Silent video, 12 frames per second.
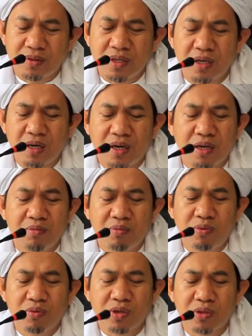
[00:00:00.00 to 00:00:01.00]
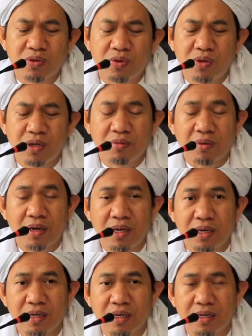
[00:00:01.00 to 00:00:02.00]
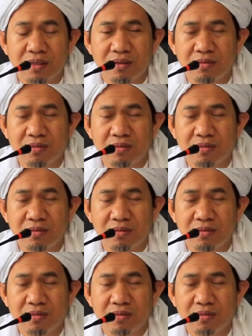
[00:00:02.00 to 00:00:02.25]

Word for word: tiga ribu diturunin malaikat.